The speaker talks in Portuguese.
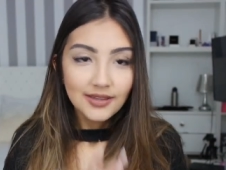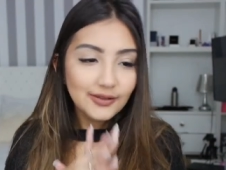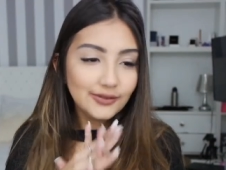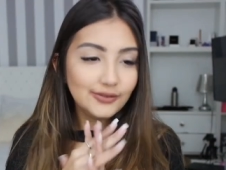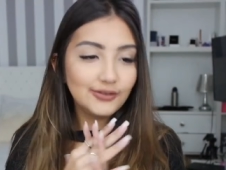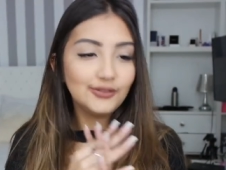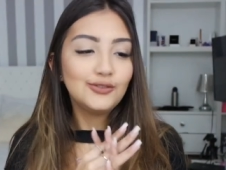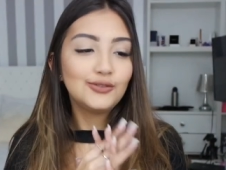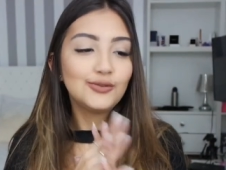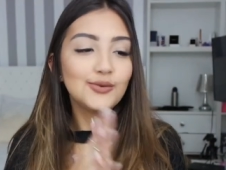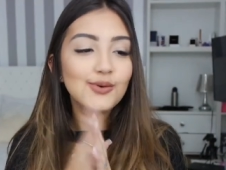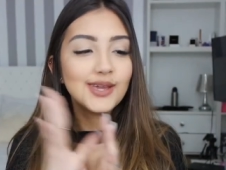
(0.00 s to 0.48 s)
E
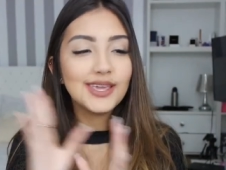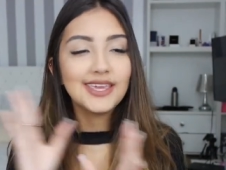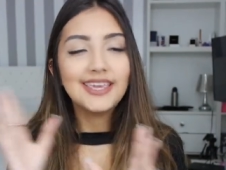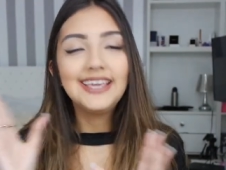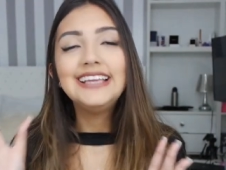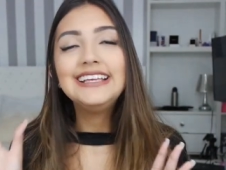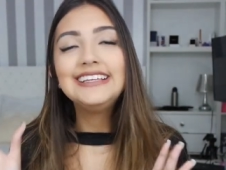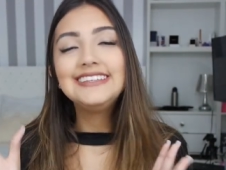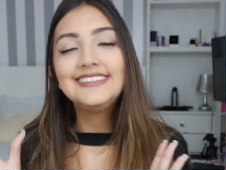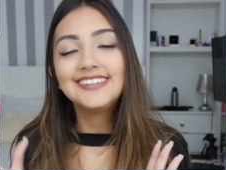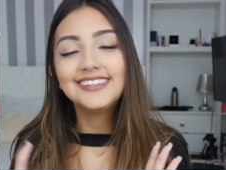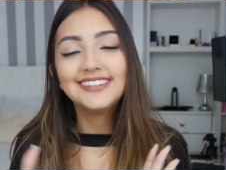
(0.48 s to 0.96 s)
hoje eu estou
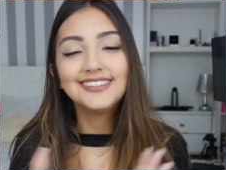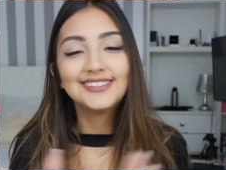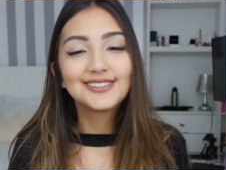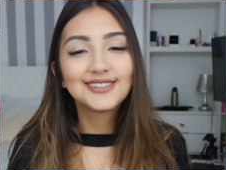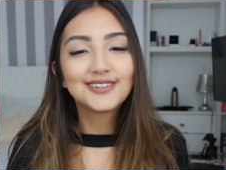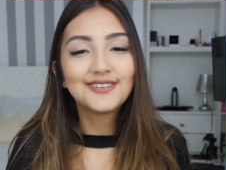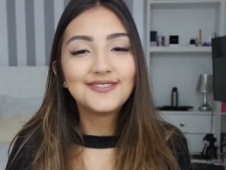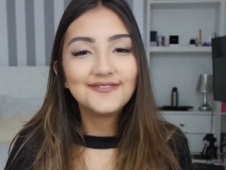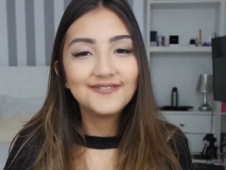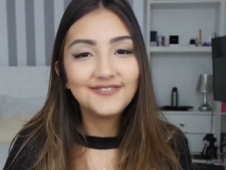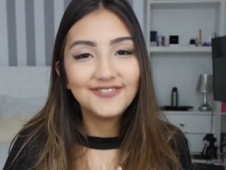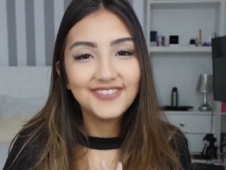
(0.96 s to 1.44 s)
aqui,
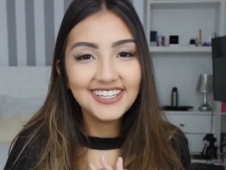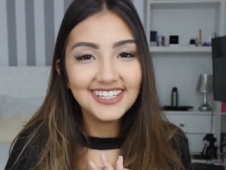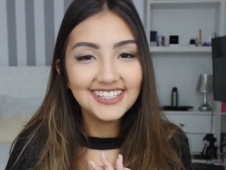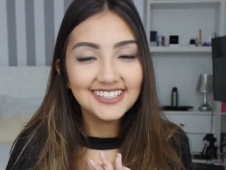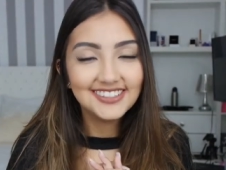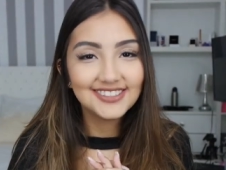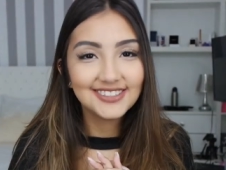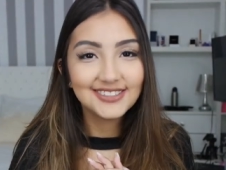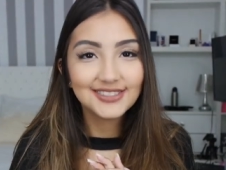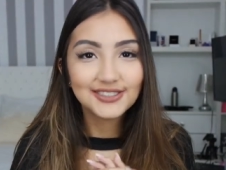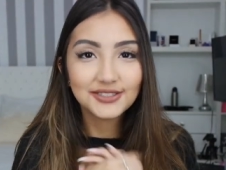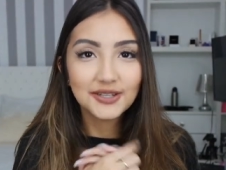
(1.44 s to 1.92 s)
gente, com um
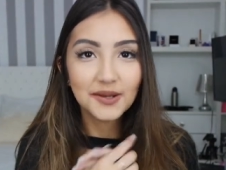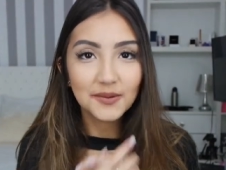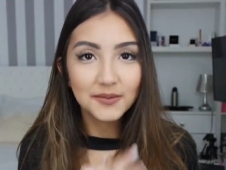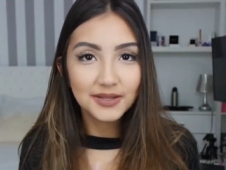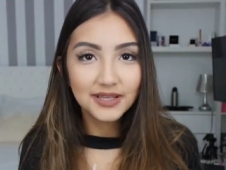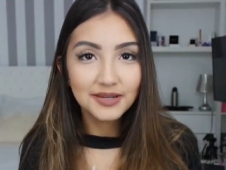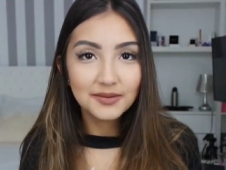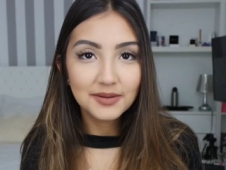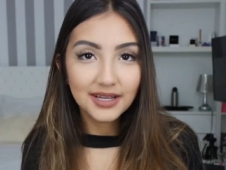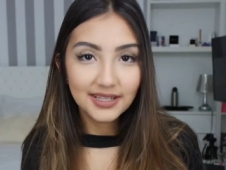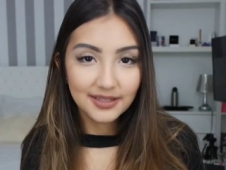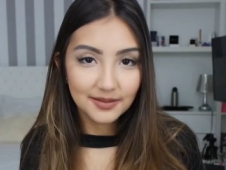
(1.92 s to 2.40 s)
vídeo que eu estou
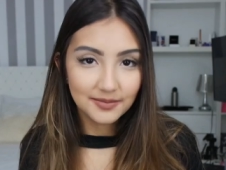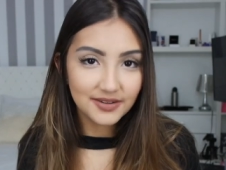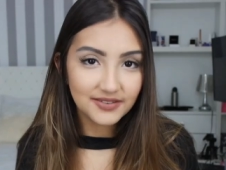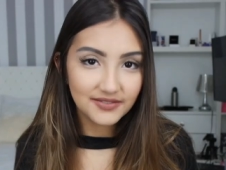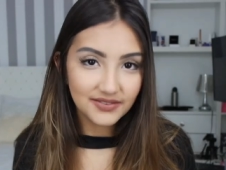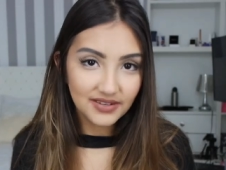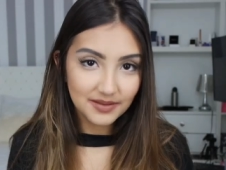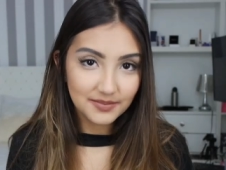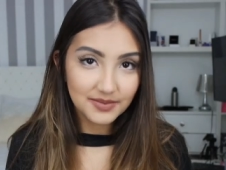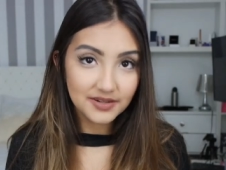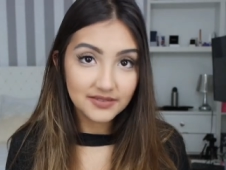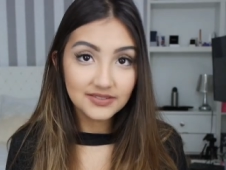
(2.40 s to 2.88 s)
muito animada
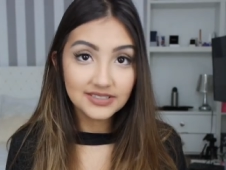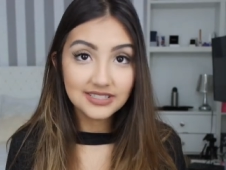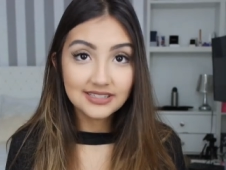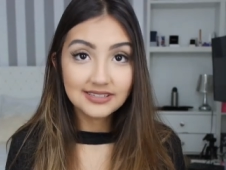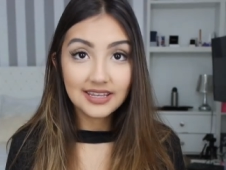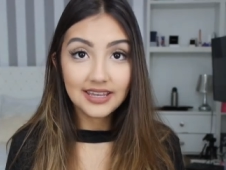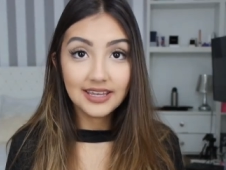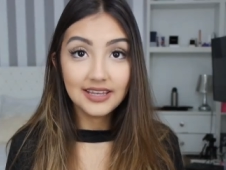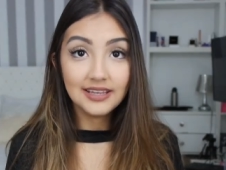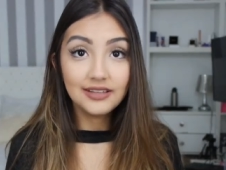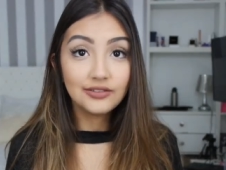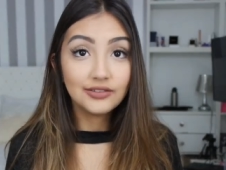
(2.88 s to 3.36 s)
pra falar pra
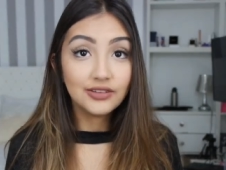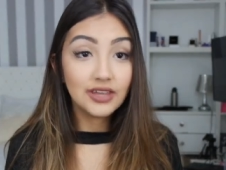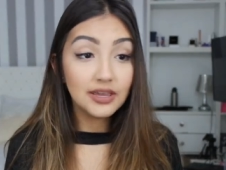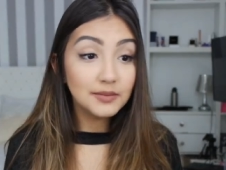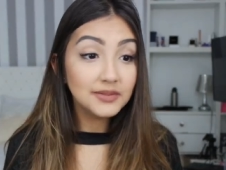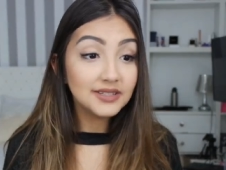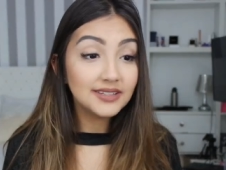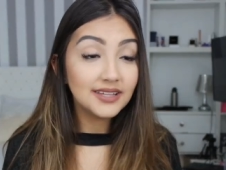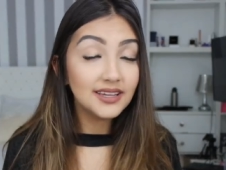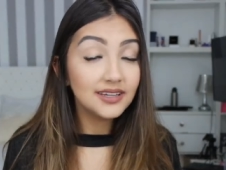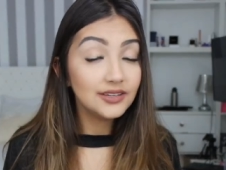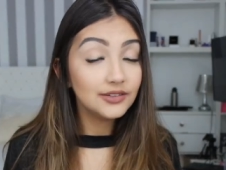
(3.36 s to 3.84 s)
vocês.
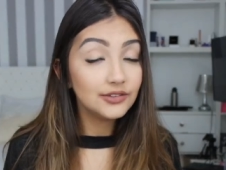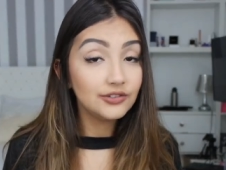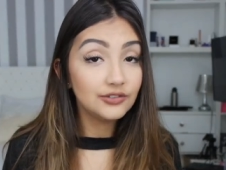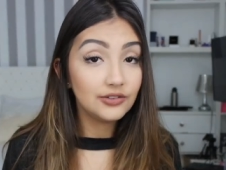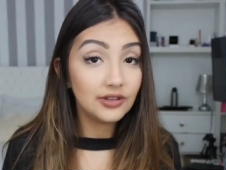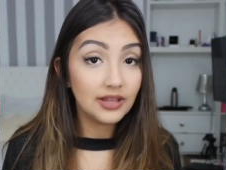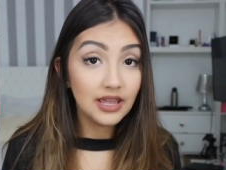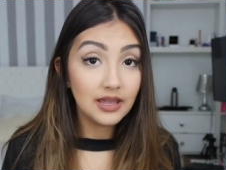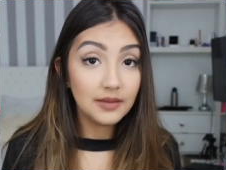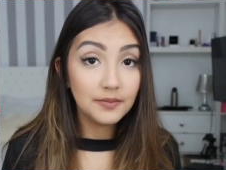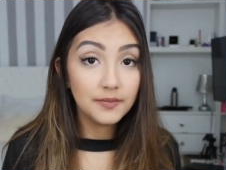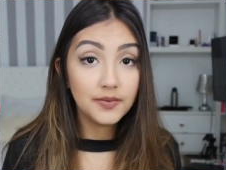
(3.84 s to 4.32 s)
Quem me segue no
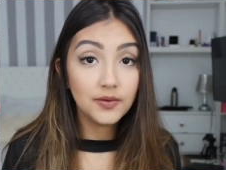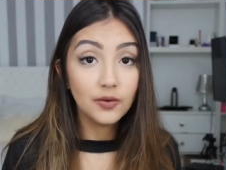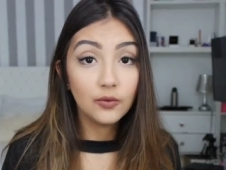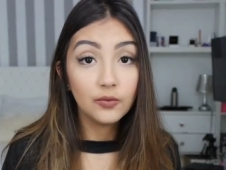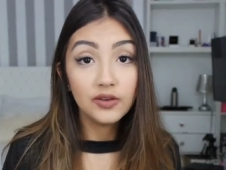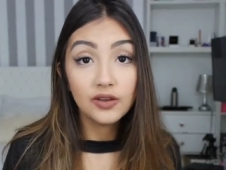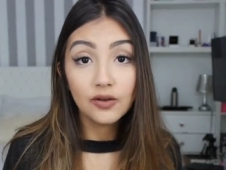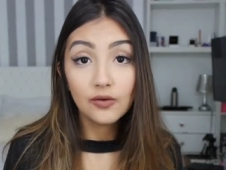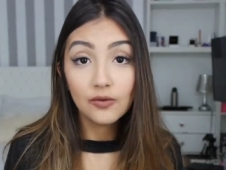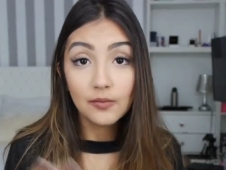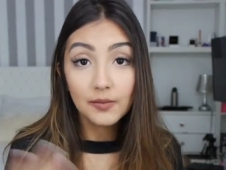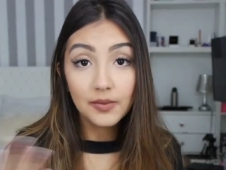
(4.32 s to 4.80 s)
Snap
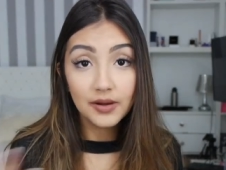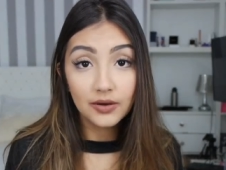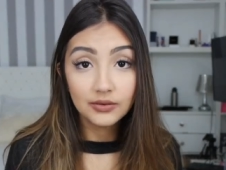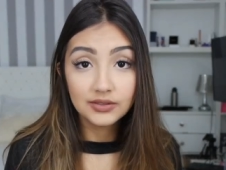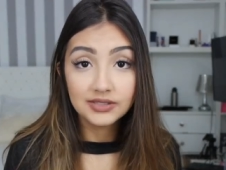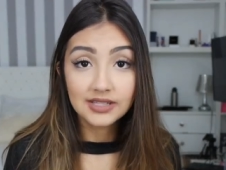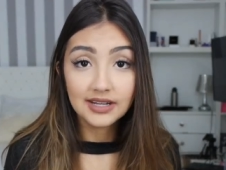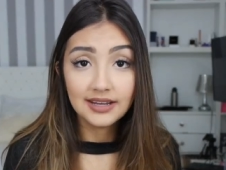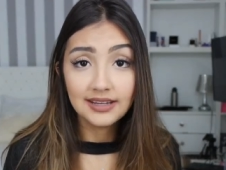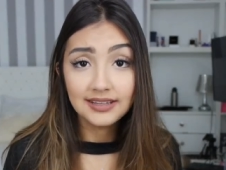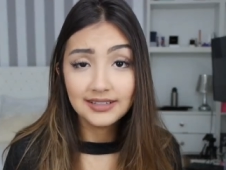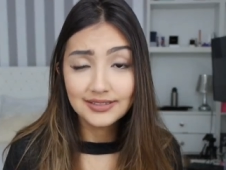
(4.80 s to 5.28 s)
ou em alguma
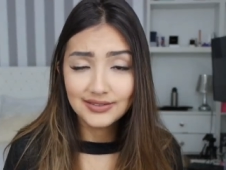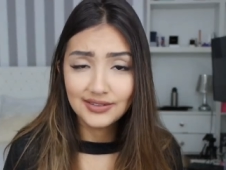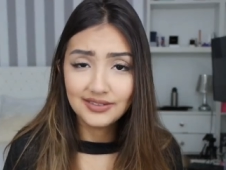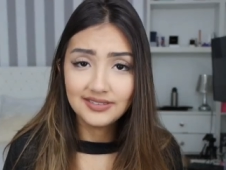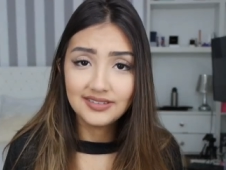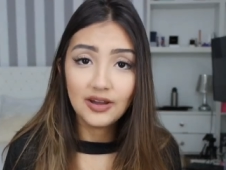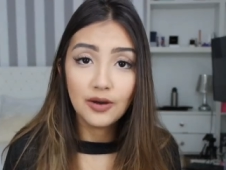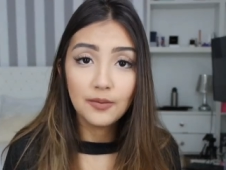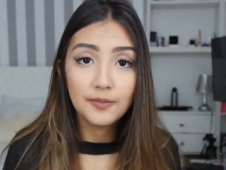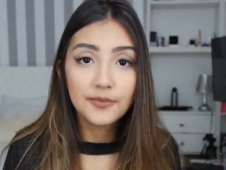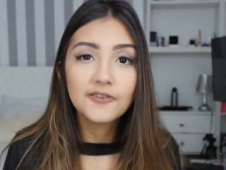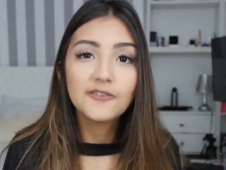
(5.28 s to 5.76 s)
outra rede
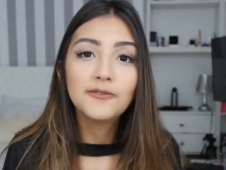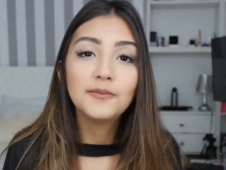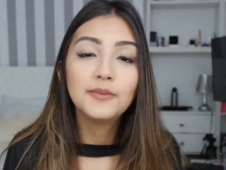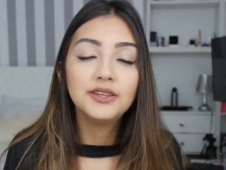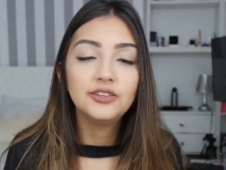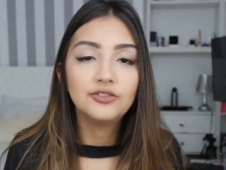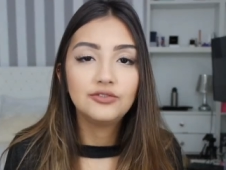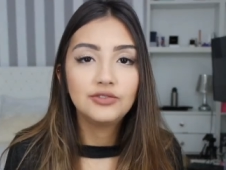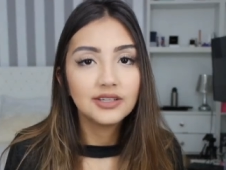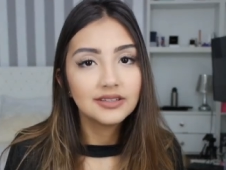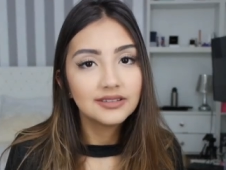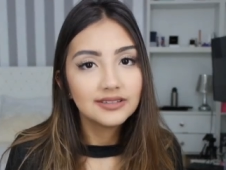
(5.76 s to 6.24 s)
social
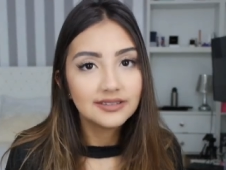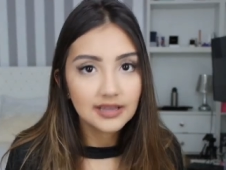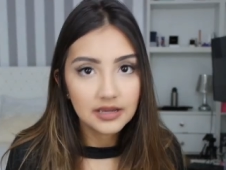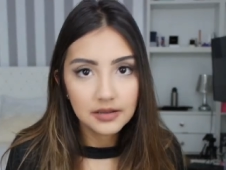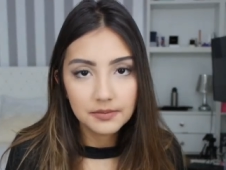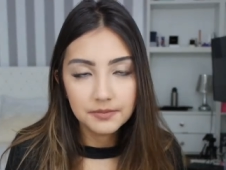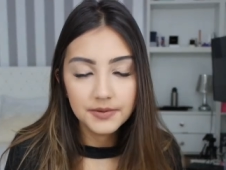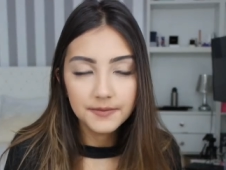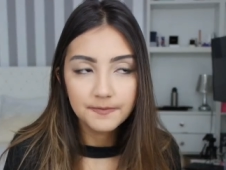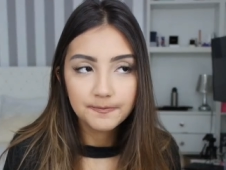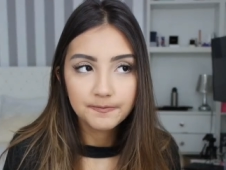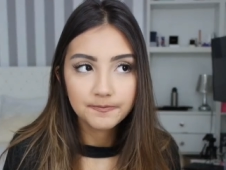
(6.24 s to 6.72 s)
provavelmente já
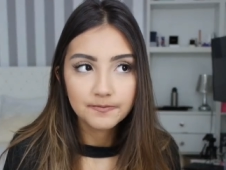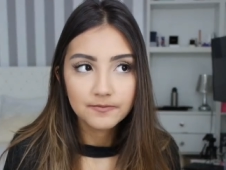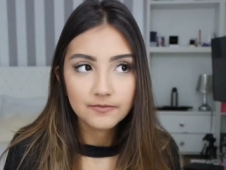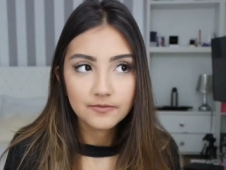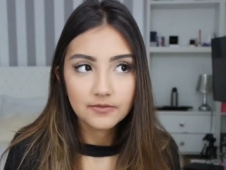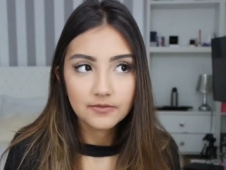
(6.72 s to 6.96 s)
sabe.